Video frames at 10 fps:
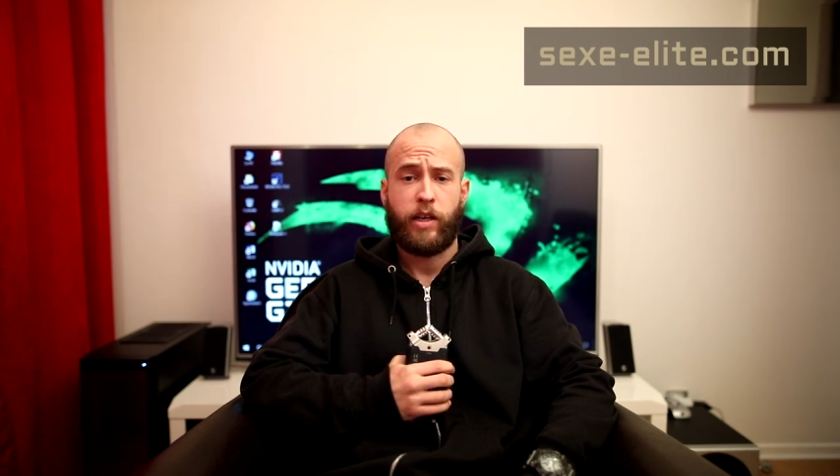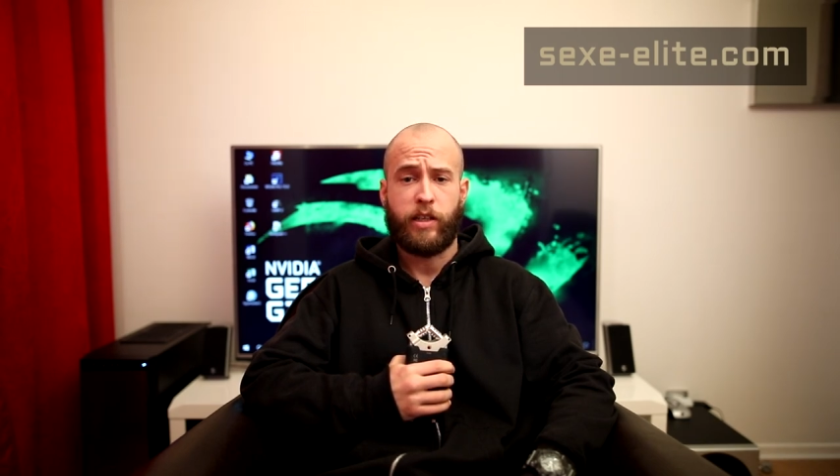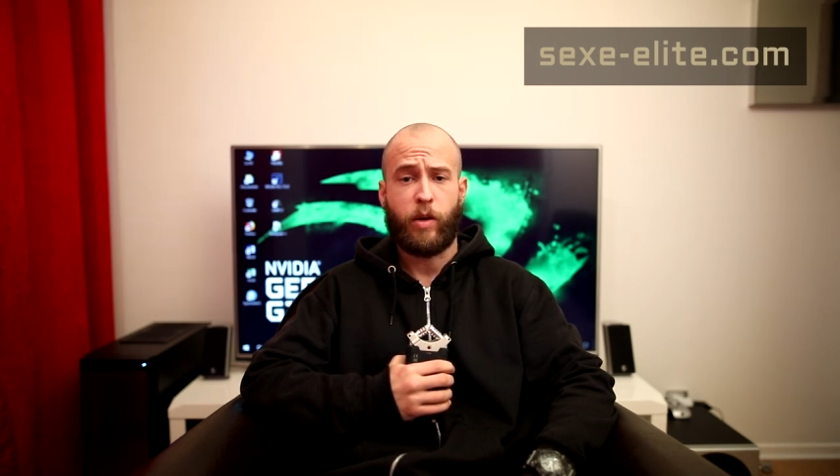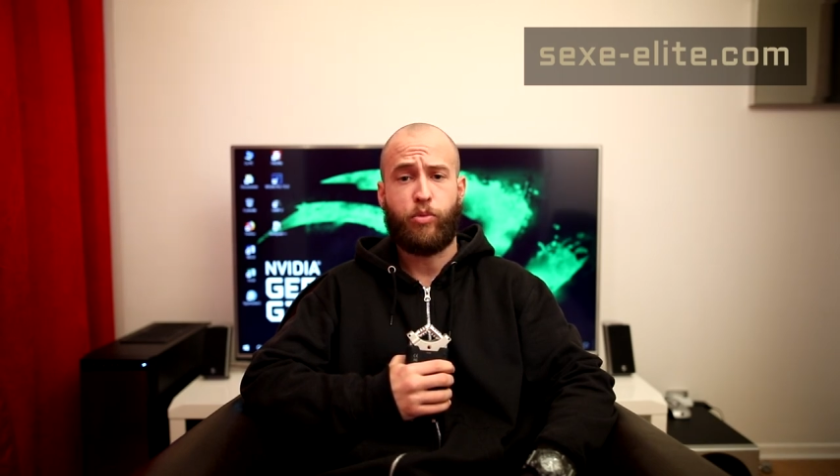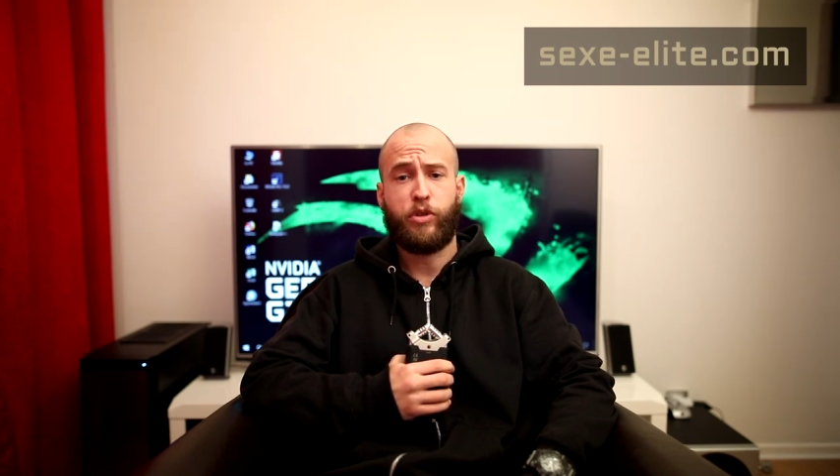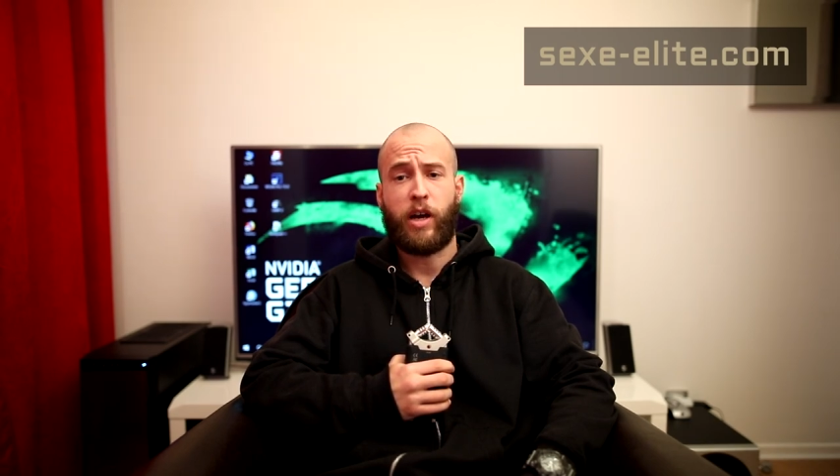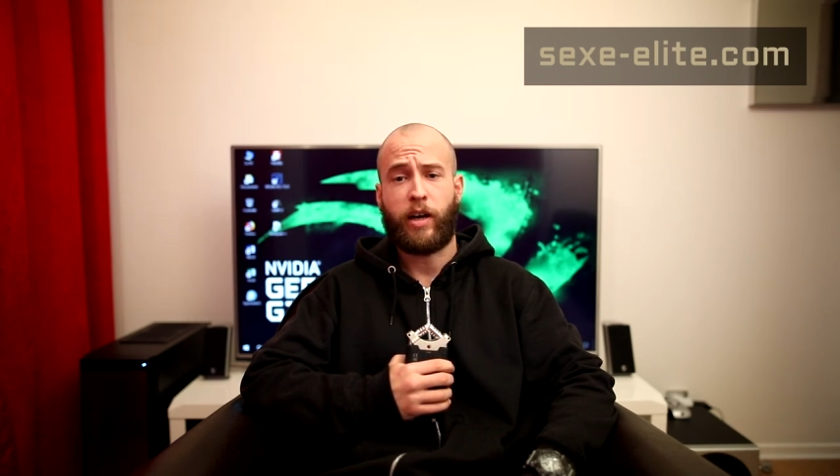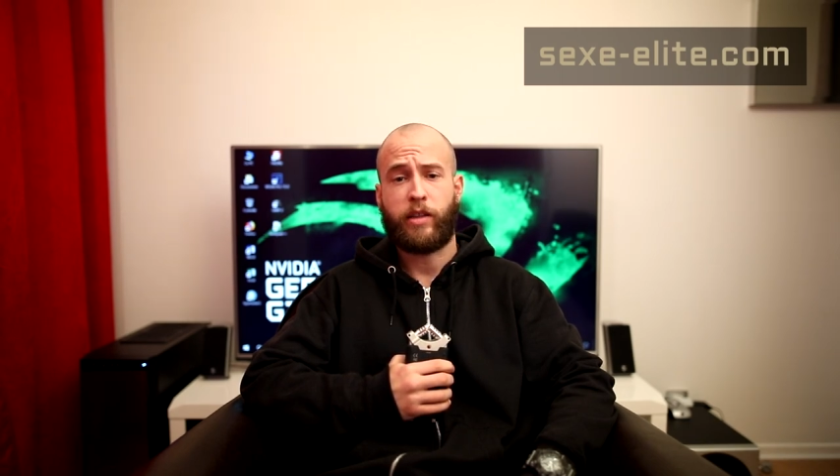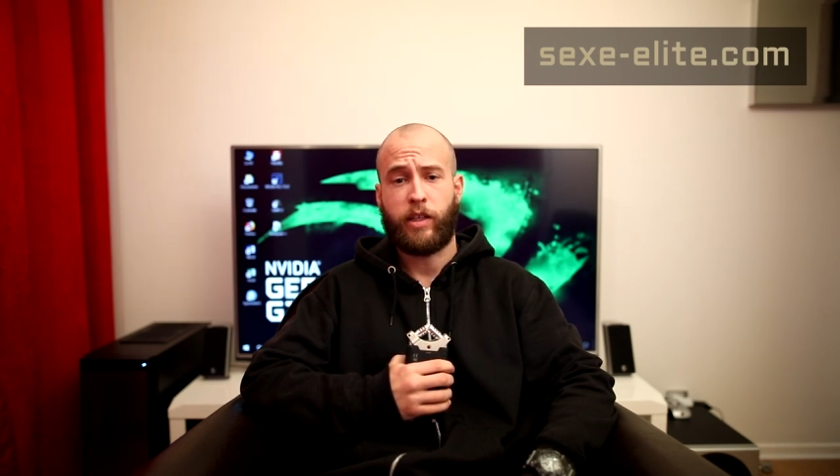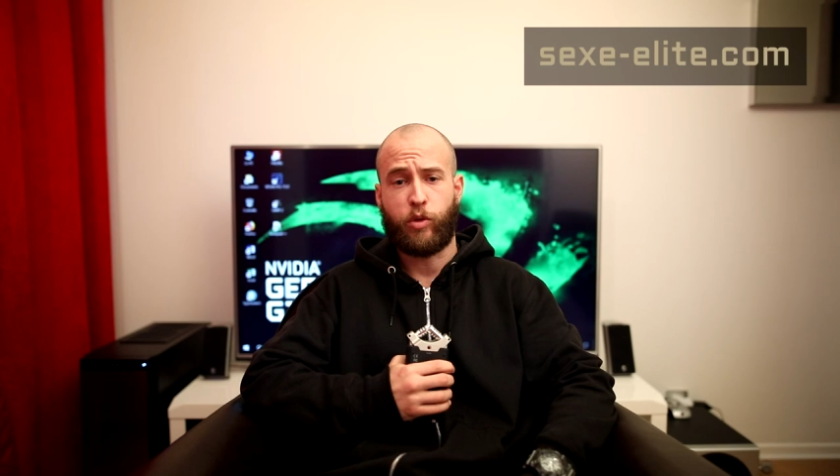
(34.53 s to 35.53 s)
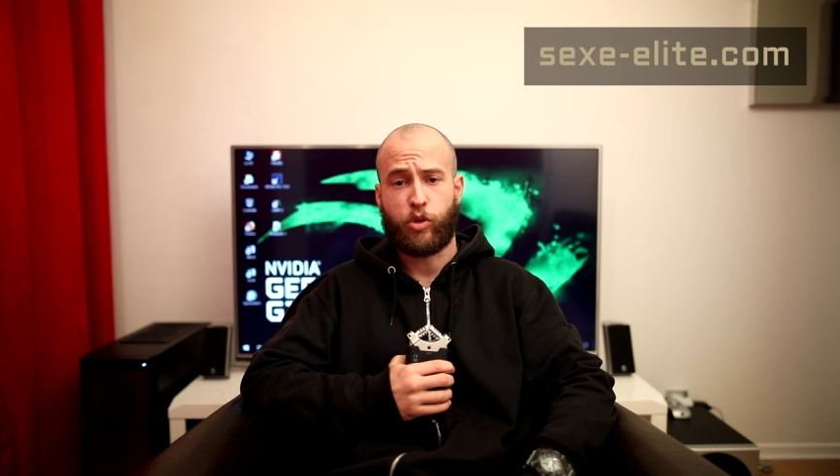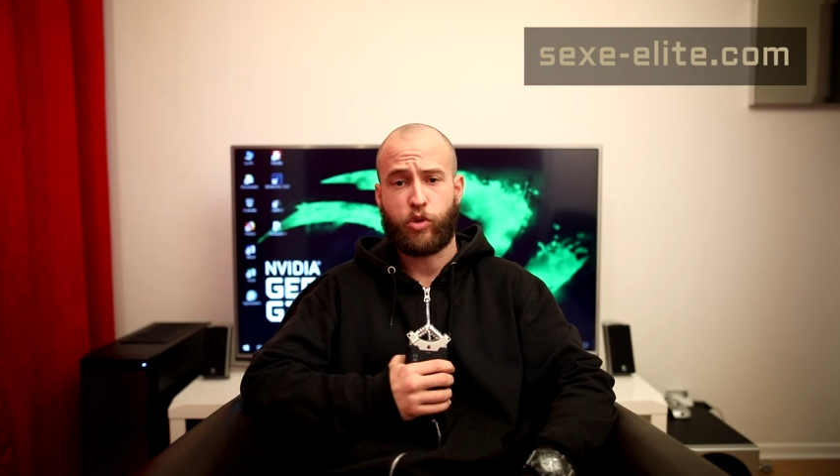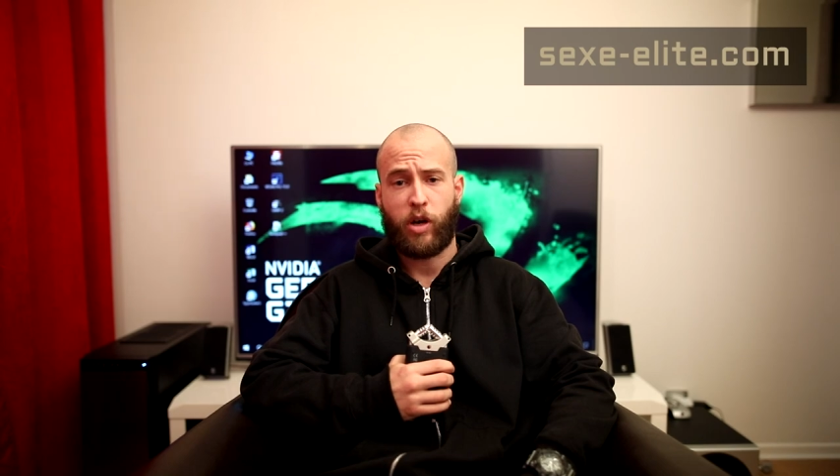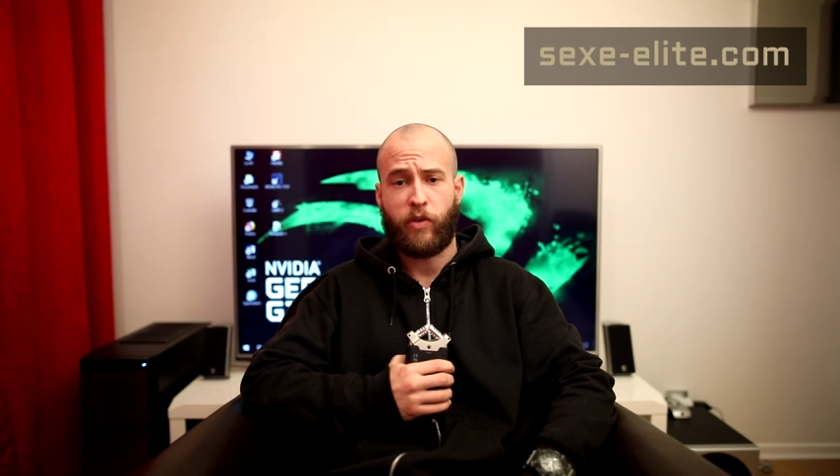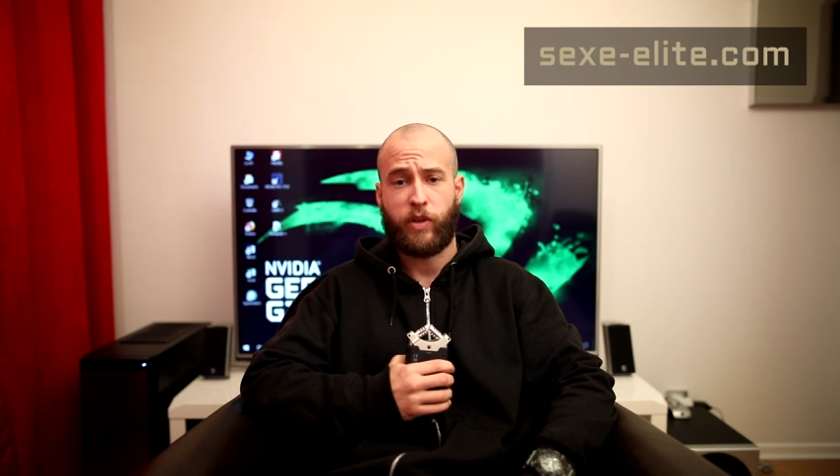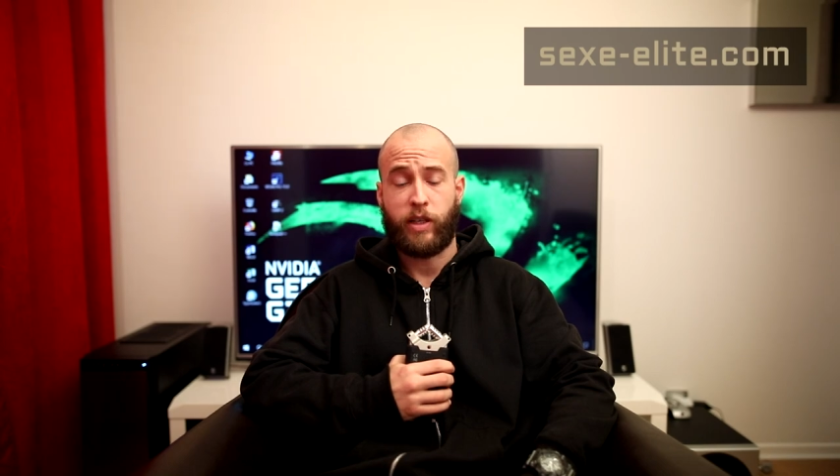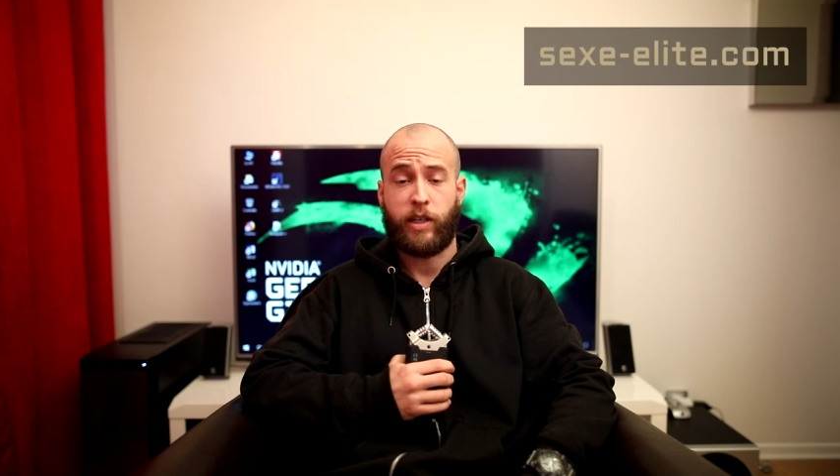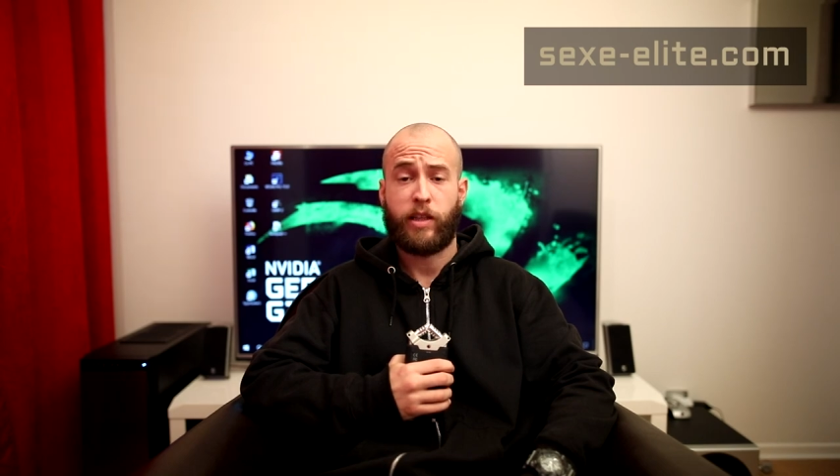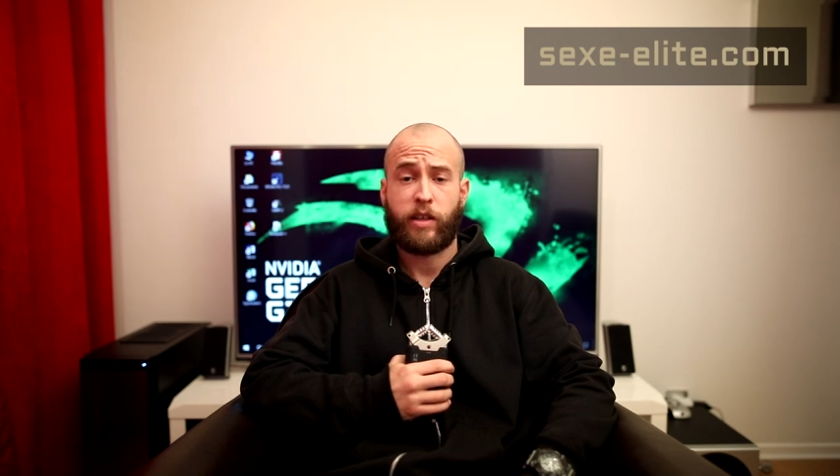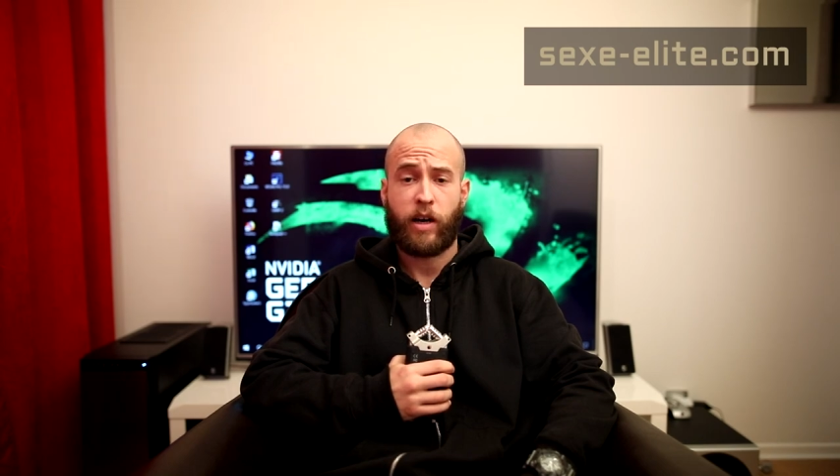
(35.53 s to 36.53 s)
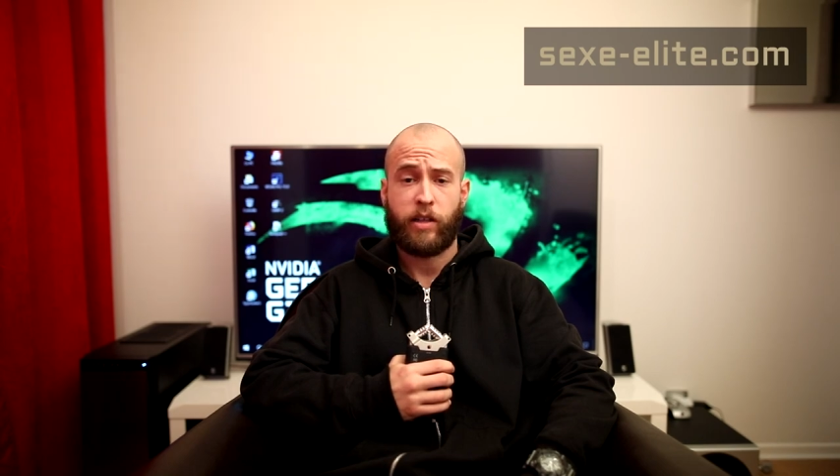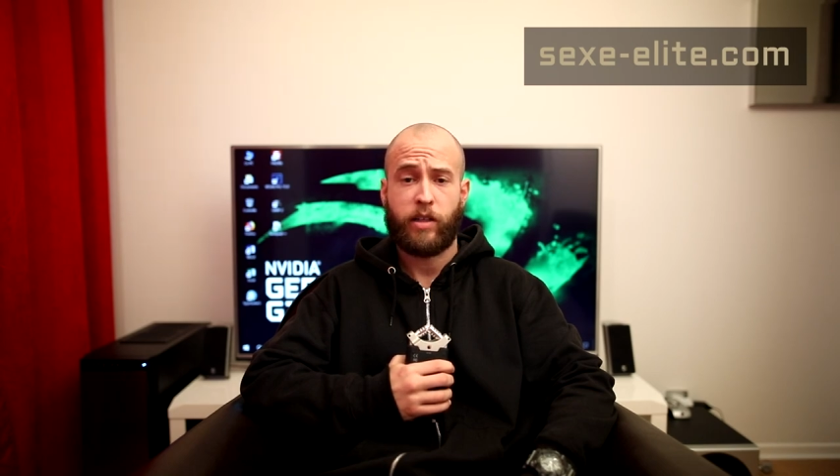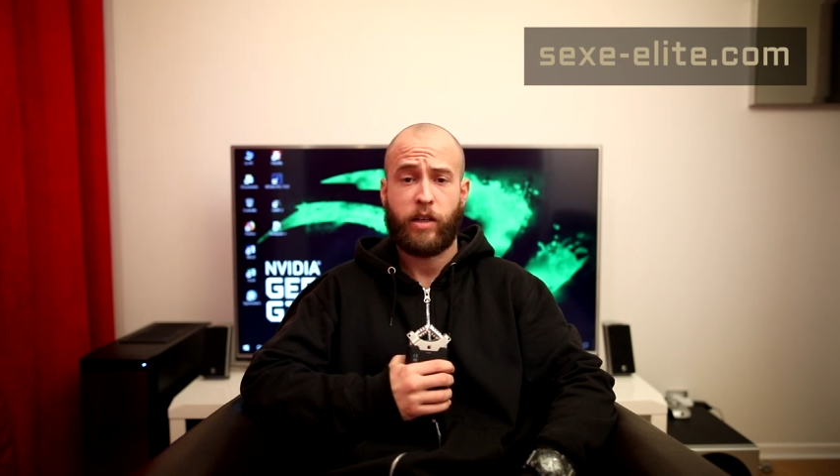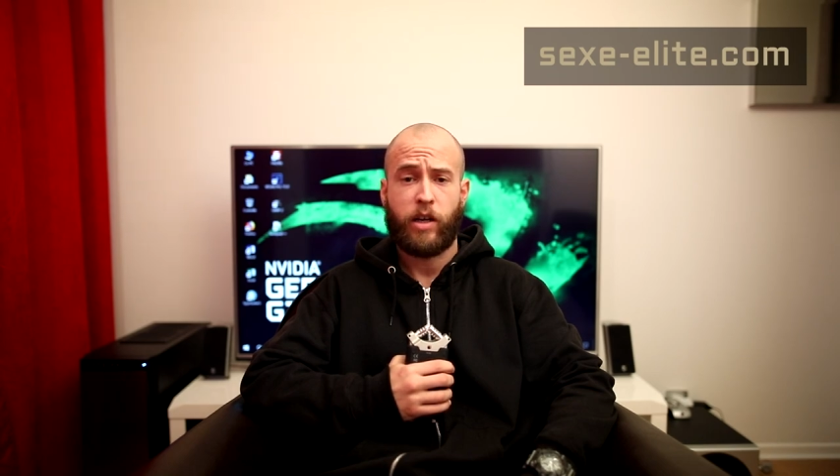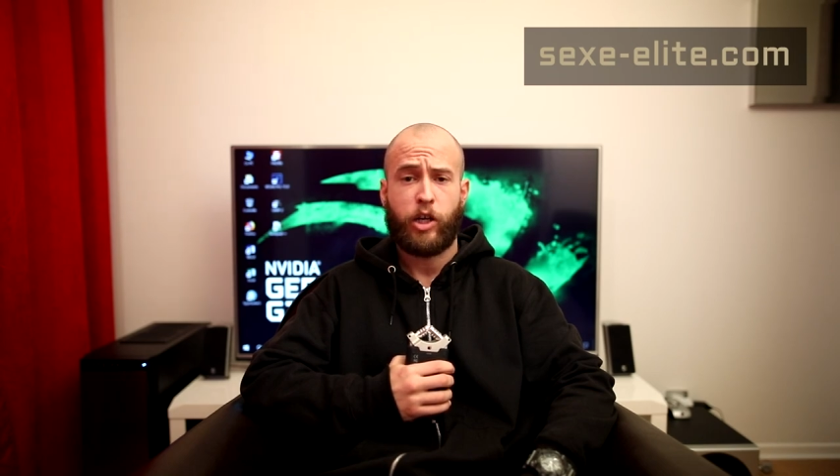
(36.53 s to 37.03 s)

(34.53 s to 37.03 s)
il n'y a plus qu'à arrêter de se laver et être crade,